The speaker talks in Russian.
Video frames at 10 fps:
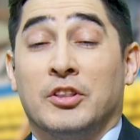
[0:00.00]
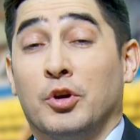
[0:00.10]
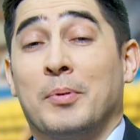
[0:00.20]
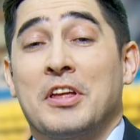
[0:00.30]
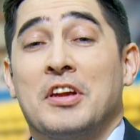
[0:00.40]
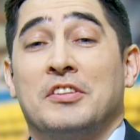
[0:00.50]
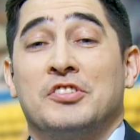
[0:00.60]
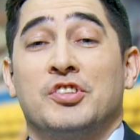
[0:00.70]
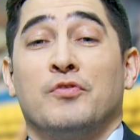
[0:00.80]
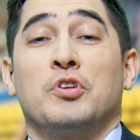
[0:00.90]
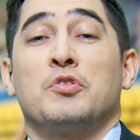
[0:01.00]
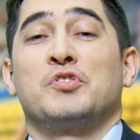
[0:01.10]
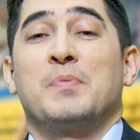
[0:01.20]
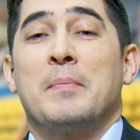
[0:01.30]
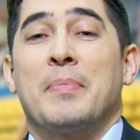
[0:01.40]
Добрый день! Сегодня
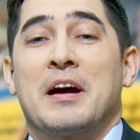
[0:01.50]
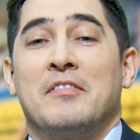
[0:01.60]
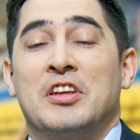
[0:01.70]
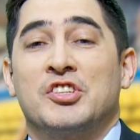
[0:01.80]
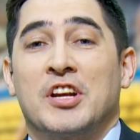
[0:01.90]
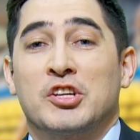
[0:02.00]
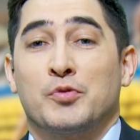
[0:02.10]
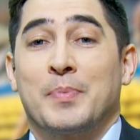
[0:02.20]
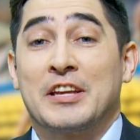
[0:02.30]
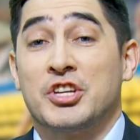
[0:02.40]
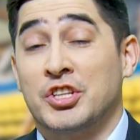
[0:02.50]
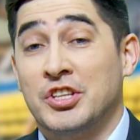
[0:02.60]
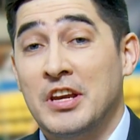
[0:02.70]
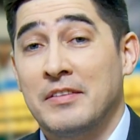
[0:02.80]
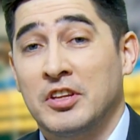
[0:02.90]
успеем поговорить сразу про
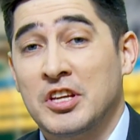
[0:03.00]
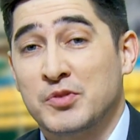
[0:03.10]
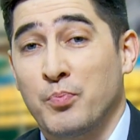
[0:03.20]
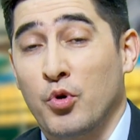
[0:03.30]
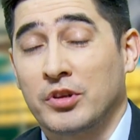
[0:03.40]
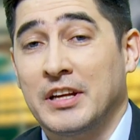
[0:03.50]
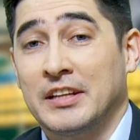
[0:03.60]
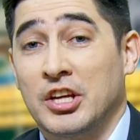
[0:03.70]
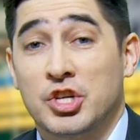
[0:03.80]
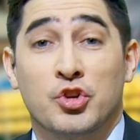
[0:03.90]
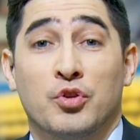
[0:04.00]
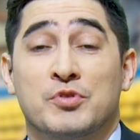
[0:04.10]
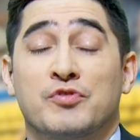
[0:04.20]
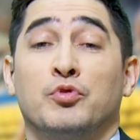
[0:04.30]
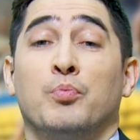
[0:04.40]
четыре вида спорта. Начнем
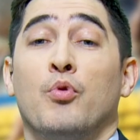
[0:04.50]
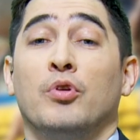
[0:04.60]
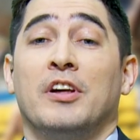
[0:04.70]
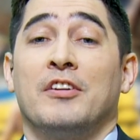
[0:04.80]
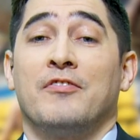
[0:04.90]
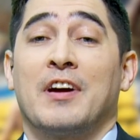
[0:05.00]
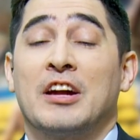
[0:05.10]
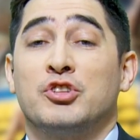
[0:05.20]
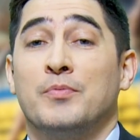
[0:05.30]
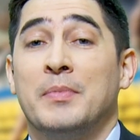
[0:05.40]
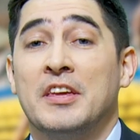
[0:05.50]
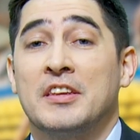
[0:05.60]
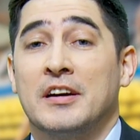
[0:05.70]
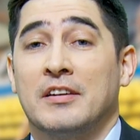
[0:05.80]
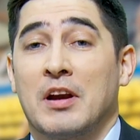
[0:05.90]
с футбола. ФК
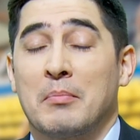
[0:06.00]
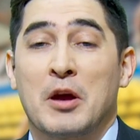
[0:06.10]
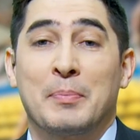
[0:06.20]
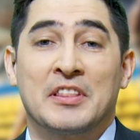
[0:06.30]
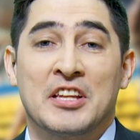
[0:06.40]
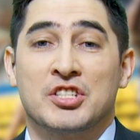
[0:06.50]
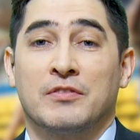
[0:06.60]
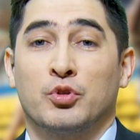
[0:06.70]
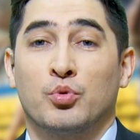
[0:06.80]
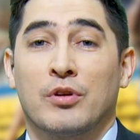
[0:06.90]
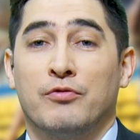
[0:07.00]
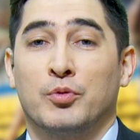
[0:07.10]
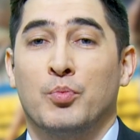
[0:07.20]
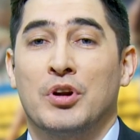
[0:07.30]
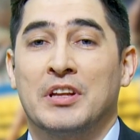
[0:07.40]
Тюмень а, в рамках 15-го тура
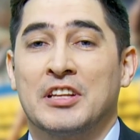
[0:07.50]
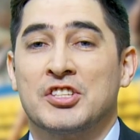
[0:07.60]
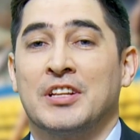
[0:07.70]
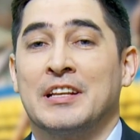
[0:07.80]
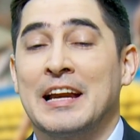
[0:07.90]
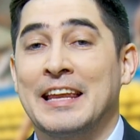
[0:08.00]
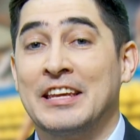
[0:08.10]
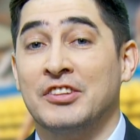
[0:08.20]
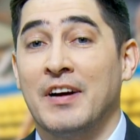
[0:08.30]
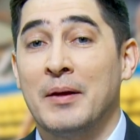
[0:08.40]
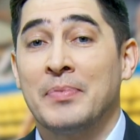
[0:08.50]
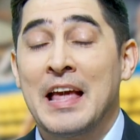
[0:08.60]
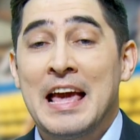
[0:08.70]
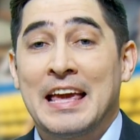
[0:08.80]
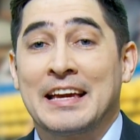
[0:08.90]
футбольной национальной лиги 2
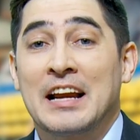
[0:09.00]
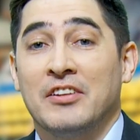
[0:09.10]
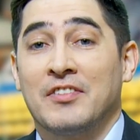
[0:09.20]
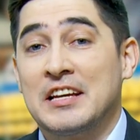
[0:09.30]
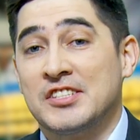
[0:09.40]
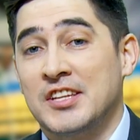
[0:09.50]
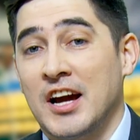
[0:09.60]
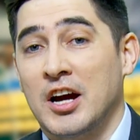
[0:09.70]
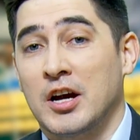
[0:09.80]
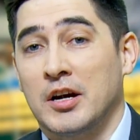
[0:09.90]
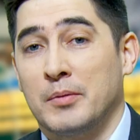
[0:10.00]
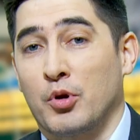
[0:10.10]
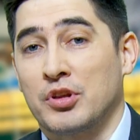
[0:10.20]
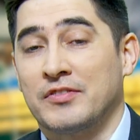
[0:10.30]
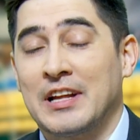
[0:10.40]
играл в гостях а,
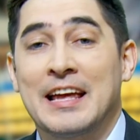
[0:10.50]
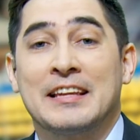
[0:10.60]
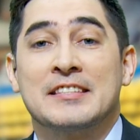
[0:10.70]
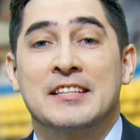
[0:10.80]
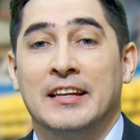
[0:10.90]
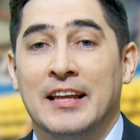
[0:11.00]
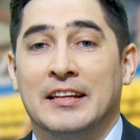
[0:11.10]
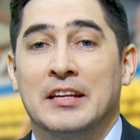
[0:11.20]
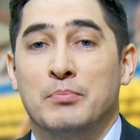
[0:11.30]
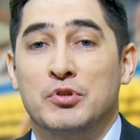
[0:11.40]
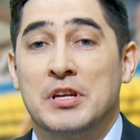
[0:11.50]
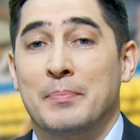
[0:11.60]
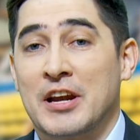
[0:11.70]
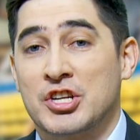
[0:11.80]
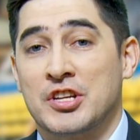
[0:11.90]
против Тольяттинской Лады. После
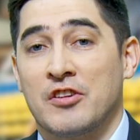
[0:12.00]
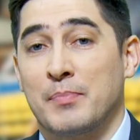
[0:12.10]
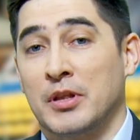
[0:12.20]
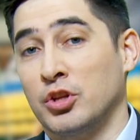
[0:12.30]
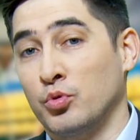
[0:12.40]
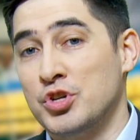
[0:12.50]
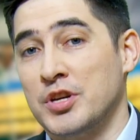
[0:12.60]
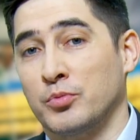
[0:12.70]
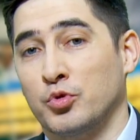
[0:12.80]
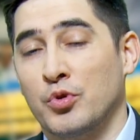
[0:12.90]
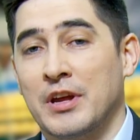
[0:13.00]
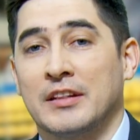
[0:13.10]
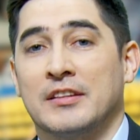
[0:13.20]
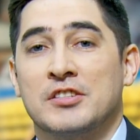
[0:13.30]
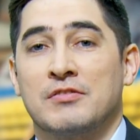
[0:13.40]
поражения в предыдущем туре
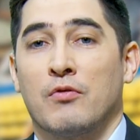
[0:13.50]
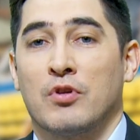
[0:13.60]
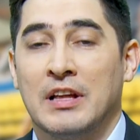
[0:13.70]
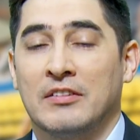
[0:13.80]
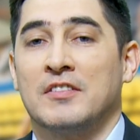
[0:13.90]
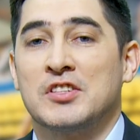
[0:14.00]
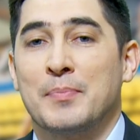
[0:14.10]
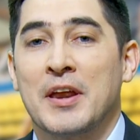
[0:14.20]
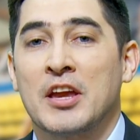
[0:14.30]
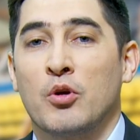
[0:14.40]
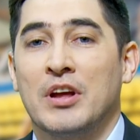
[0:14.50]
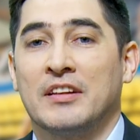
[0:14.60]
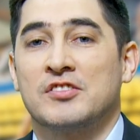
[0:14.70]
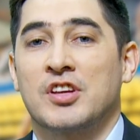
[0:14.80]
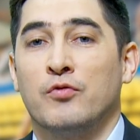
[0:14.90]
от своего главного соперника
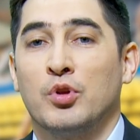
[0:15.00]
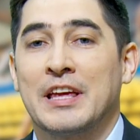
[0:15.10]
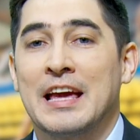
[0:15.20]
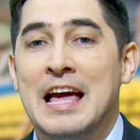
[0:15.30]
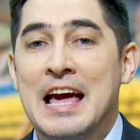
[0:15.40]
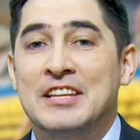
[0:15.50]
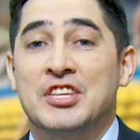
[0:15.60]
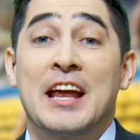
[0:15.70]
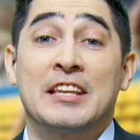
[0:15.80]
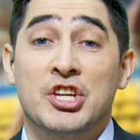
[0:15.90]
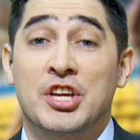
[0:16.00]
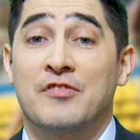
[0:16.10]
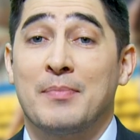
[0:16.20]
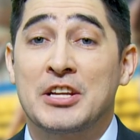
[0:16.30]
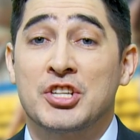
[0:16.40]
Ульяновской Волги терять очки
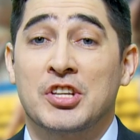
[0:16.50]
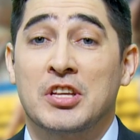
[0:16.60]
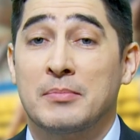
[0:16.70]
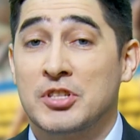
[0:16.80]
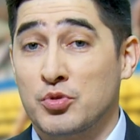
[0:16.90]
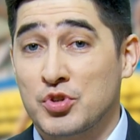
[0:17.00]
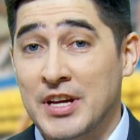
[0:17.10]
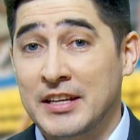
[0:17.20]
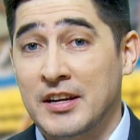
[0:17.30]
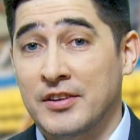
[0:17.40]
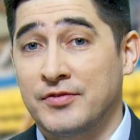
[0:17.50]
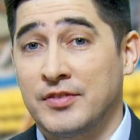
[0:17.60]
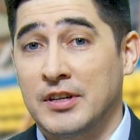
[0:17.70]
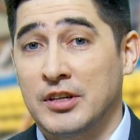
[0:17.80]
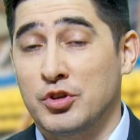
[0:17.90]
в матче с одним из аутсайдеров
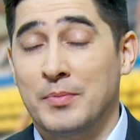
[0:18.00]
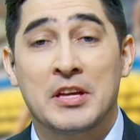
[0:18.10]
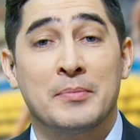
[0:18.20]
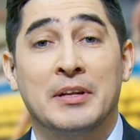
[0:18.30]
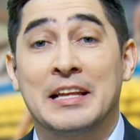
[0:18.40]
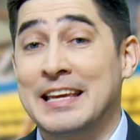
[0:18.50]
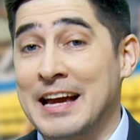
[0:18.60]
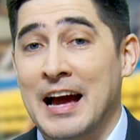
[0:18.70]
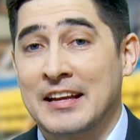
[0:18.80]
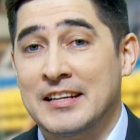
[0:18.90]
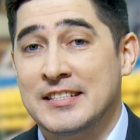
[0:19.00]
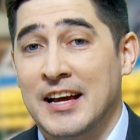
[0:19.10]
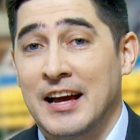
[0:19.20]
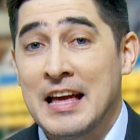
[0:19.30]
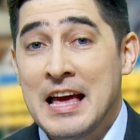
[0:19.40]
а, Тюмени было никак
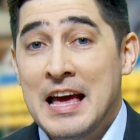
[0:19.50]
нельзя.